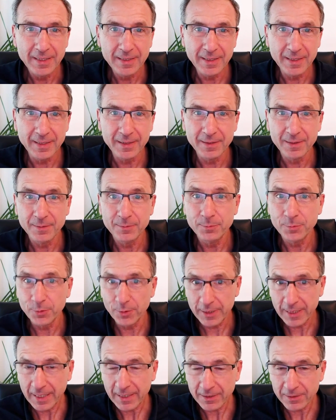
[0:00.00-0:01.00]
den
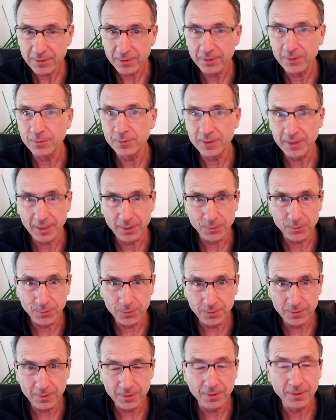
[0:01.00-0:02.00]
Projekten und den
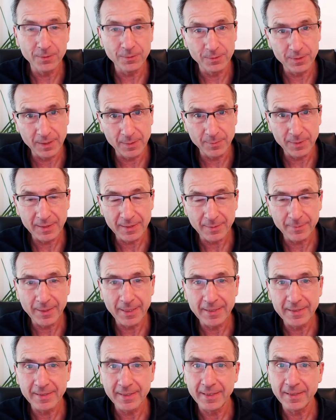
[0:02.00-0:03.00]
Kunden und den
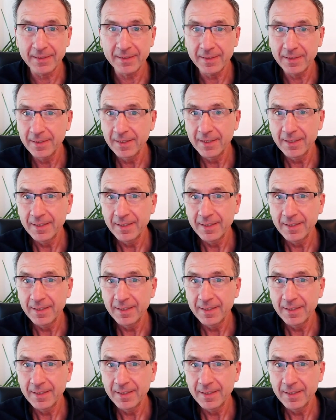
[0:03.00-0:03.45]
Mitarbeitern,